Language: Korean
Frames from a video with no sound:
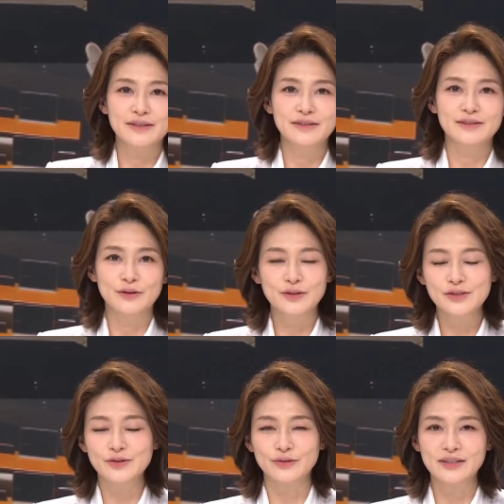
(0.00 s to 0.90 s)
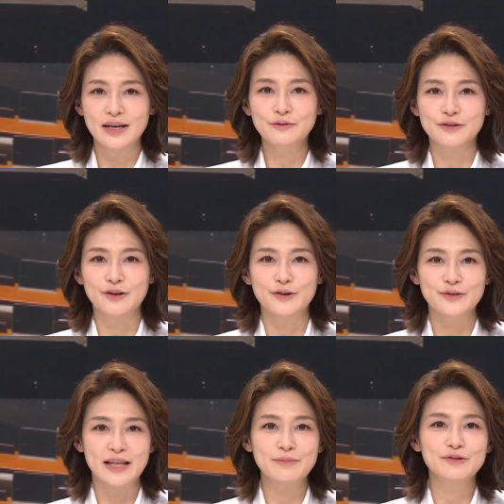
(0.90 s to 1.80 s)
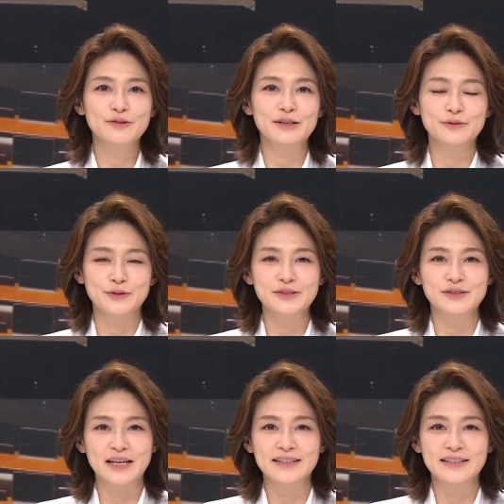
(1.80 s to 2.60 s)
얘기는 여기서 정리를 하고요. 네 분과도 여기서